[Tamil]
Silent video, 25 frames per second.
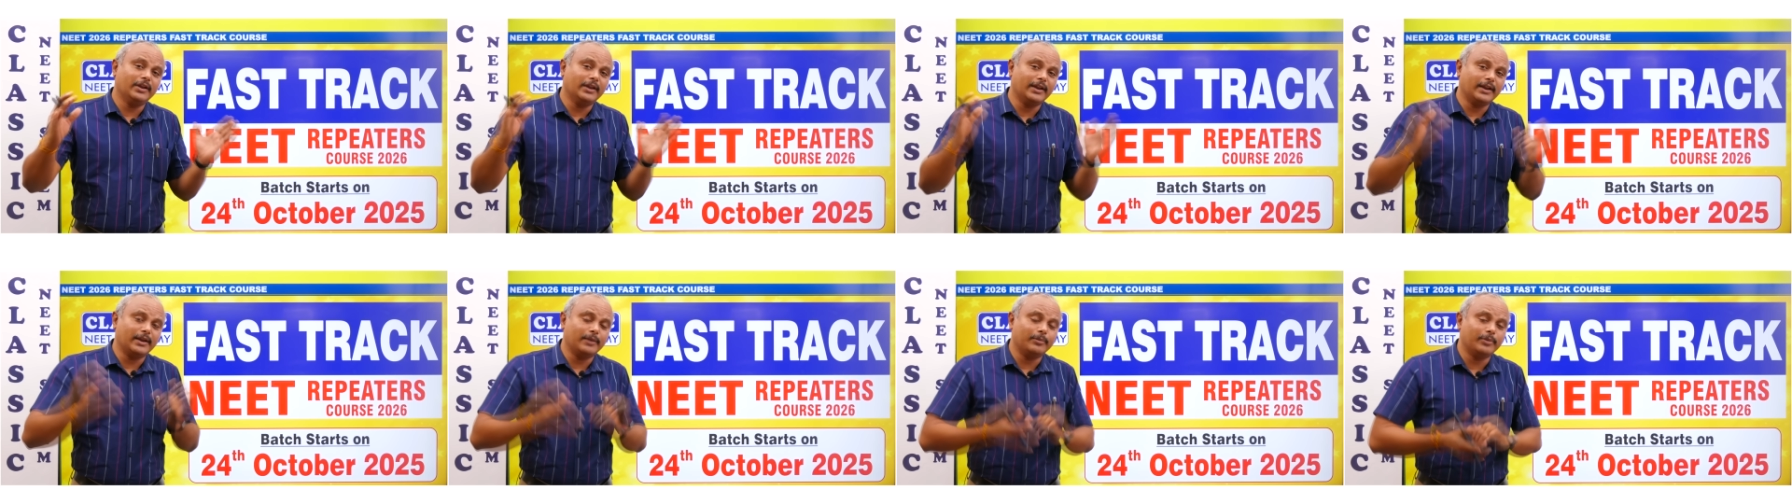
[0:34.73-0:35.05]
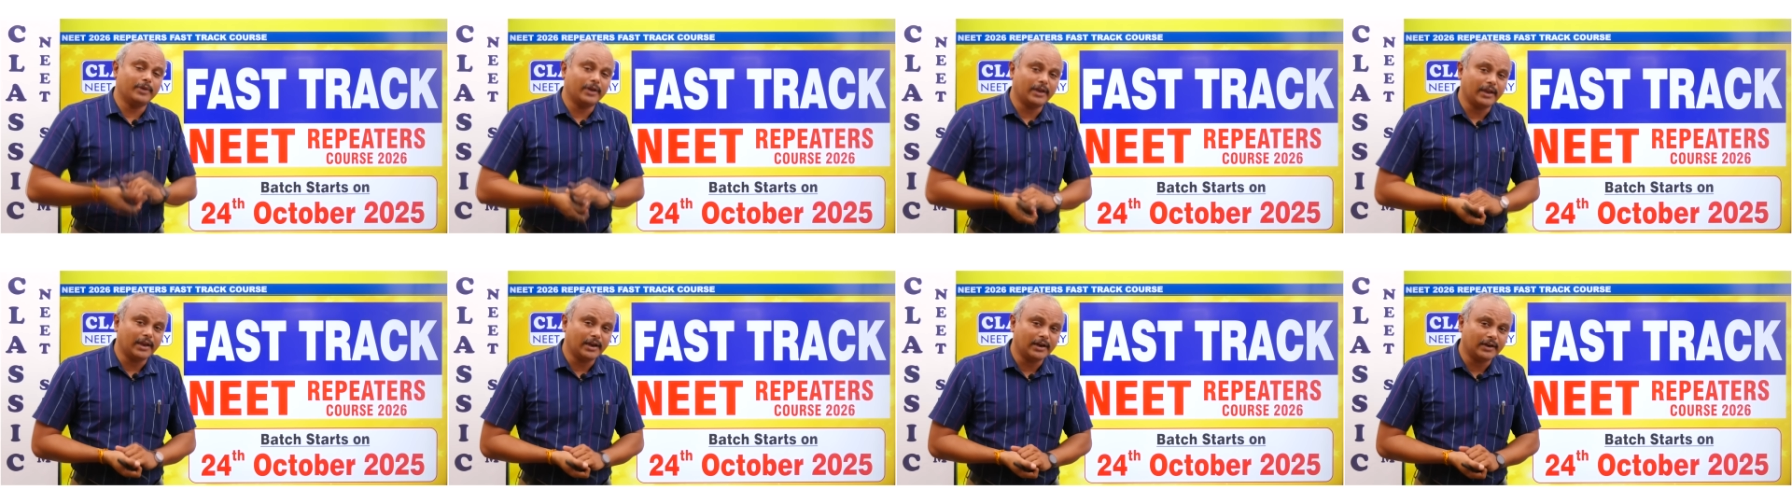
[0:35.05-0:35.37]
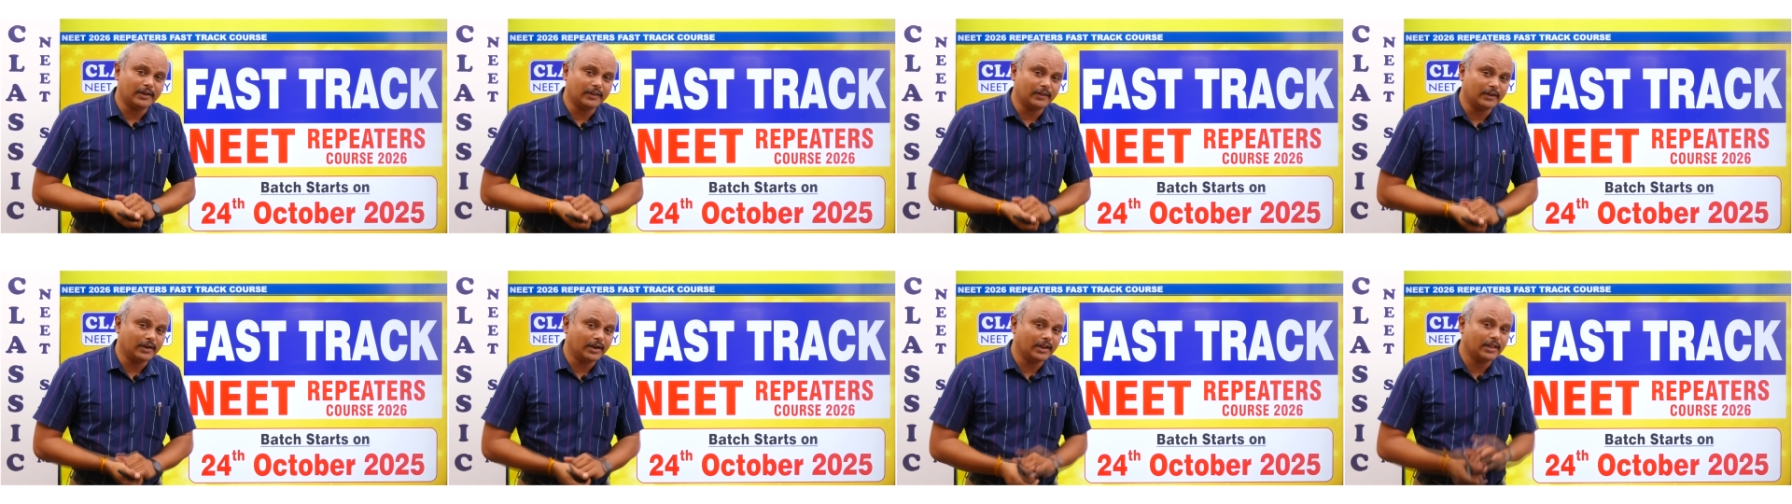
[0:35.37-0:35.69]
நிறைய பேர்
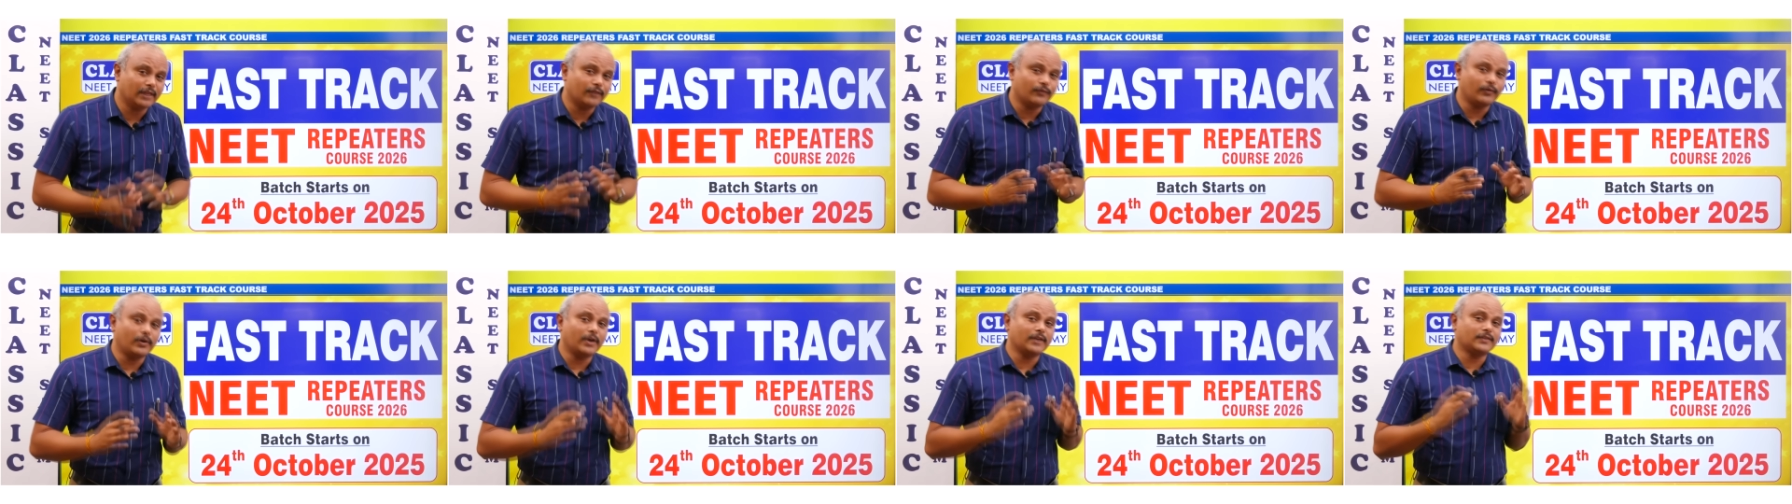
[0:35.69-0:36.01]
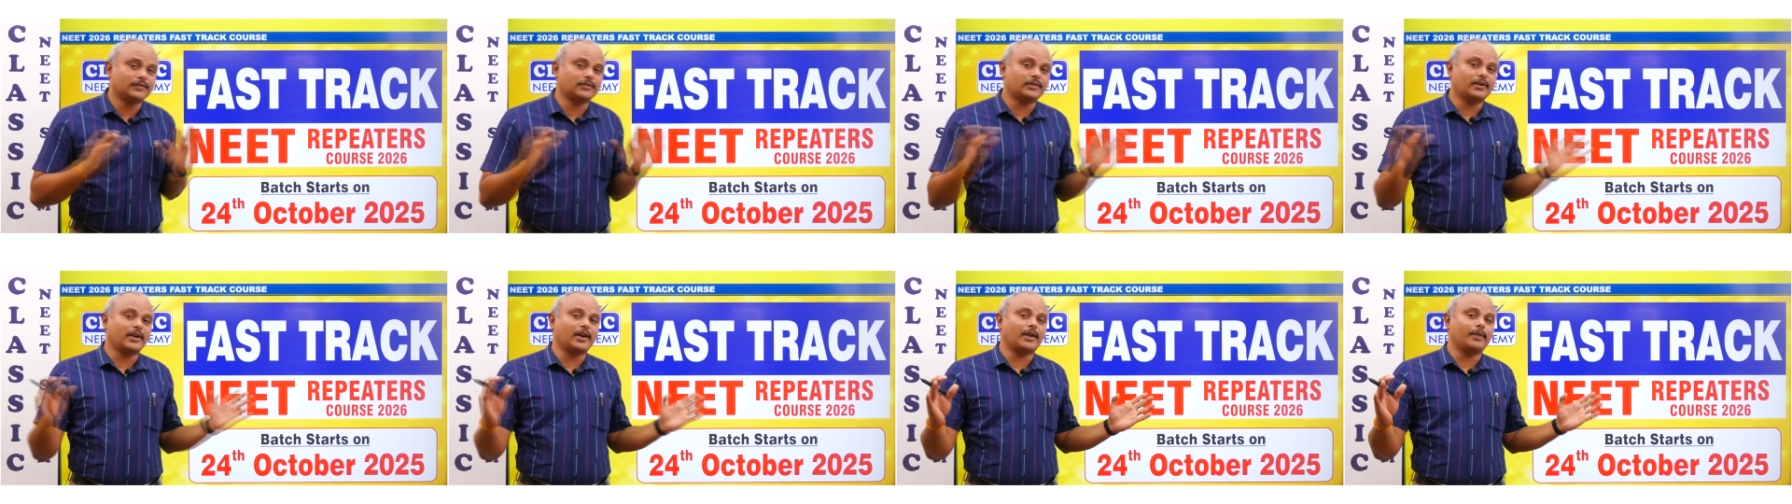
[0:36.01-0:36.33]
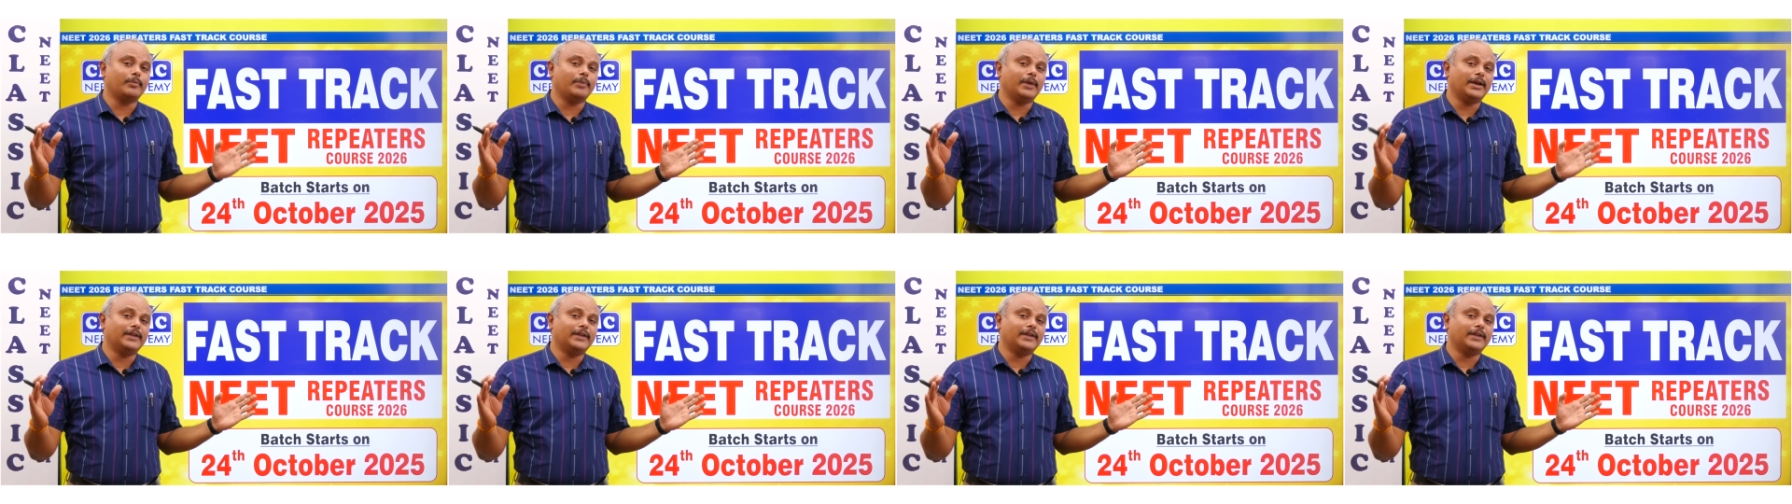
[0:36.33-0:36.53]
கேட்டதுனால இந்த ஃபாஸ்ட் ட்ராக்